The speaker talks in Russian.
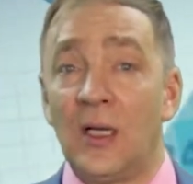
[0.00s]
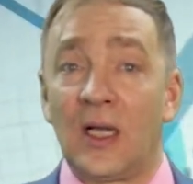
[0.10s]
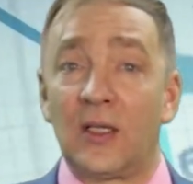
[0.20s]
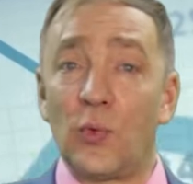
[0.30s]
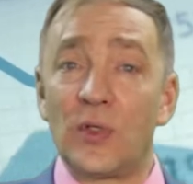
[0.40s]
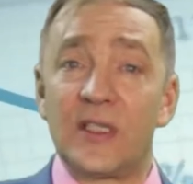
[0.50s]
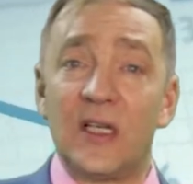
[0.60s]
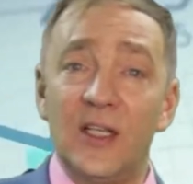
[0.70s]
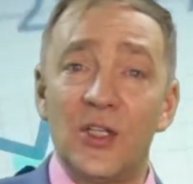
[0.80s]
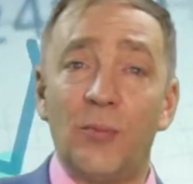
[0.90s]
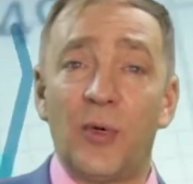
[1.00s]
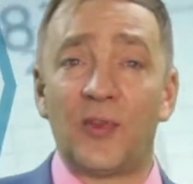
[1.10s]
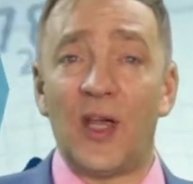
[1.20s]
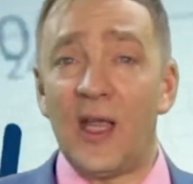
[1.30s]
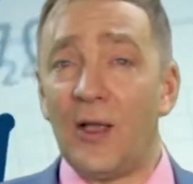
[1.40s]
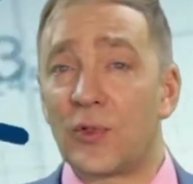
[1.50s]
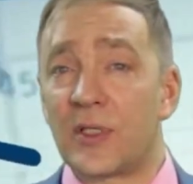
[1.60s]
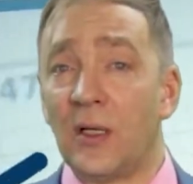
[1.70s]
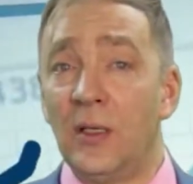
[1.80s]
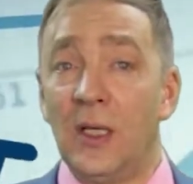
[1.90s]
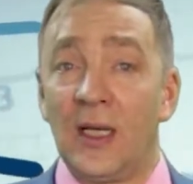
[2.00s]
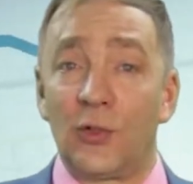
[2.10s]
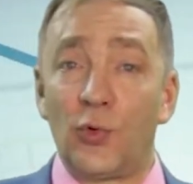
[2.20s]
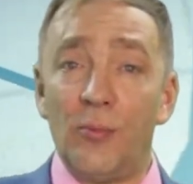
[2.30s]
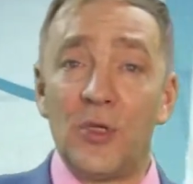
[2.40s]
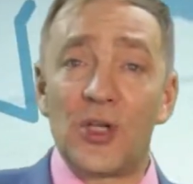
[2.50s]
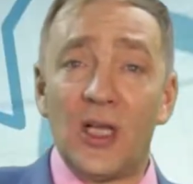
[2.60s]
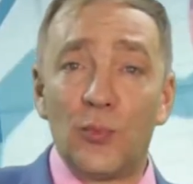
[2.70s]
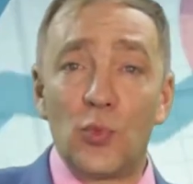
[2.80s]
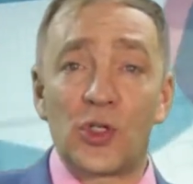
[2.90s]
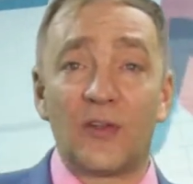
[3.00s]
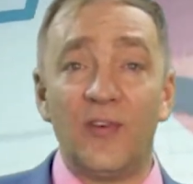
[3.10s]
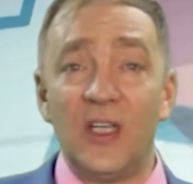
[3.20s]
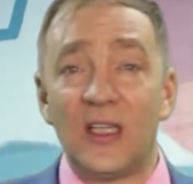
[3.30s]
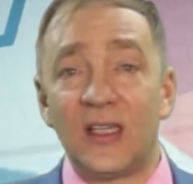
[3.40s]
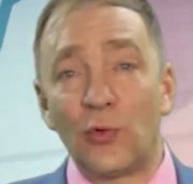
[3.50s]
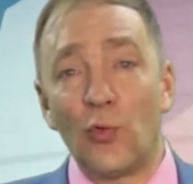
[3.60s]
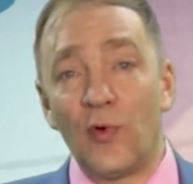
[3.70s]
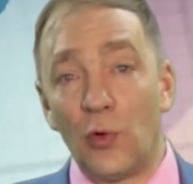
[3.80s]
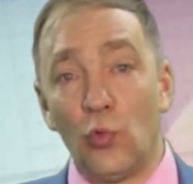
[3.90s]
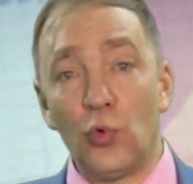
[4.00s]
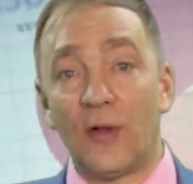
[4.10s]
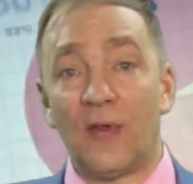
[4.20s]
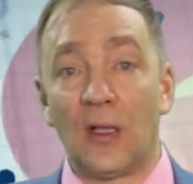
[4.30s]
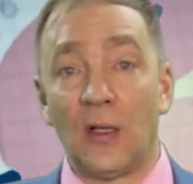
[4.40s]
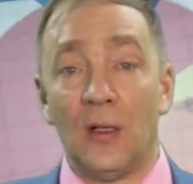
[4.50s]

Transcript: которые циклично повторяются – который мешает, может, выйти на новый уровень.